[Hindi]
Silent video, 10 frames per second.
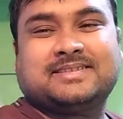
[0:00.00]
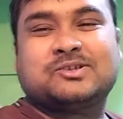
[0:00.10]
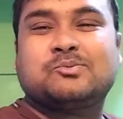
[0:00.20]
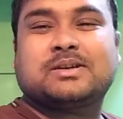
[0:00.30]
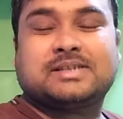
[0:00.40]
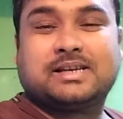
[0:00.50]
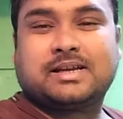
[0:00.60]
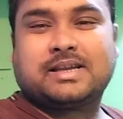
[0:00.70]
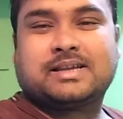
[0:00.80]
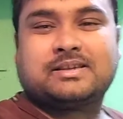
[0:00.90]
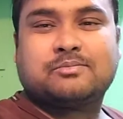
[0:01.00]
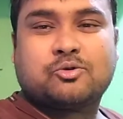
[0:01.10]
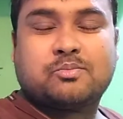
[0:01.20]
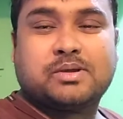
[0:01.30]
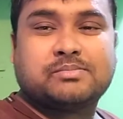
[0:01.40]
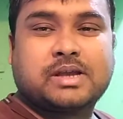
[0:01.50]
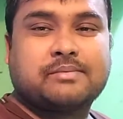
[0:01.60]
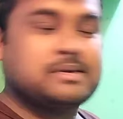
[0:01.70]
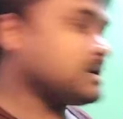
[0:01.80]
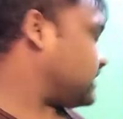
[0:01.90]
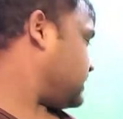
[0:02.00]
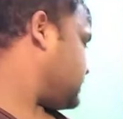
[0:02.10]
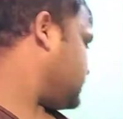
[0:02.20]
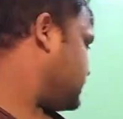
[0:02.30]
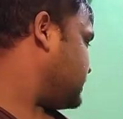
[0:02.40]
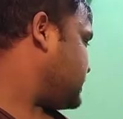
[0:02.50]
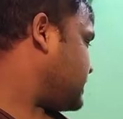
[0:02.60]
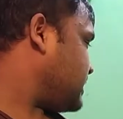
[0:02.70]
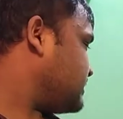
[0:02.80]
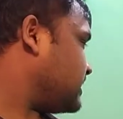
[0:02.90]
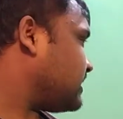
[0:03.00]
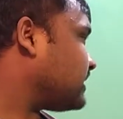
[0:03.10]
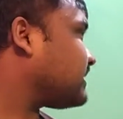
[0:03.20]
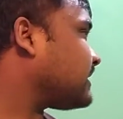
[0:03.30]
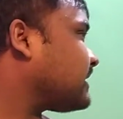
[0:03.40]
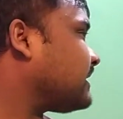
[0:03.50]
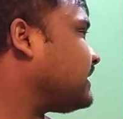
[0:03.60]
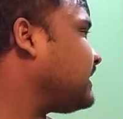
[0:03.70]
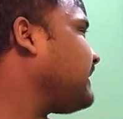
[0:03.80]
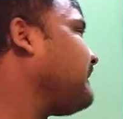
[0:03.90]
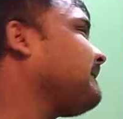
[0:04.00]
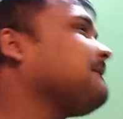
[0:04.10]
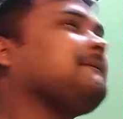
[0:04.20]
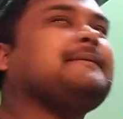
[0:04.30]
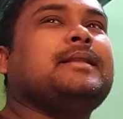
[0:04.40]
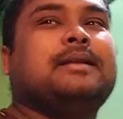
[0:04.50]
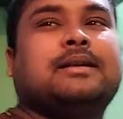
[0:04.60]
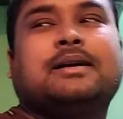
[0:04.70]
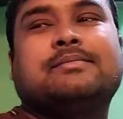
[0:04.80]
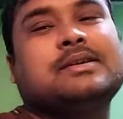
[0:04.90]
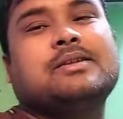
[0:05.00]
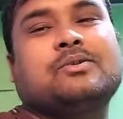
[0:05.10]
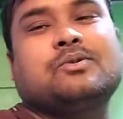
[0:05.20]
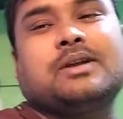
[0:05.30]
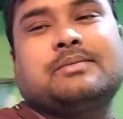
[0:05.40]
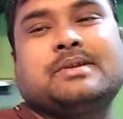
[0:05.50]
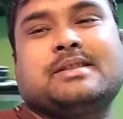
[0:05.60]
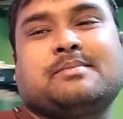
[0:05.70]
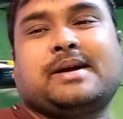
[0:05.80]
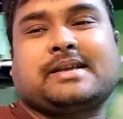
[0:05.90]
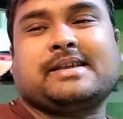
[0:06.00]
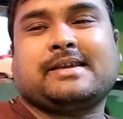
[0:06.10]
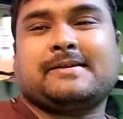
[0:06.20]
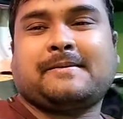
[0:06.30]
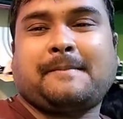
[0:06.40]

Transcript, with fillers: सुबह से लगे हैं सब रूम हम साफ किए अभी कलर कर रहे हैं अभी इधर हो गया अभी इधर बाकी है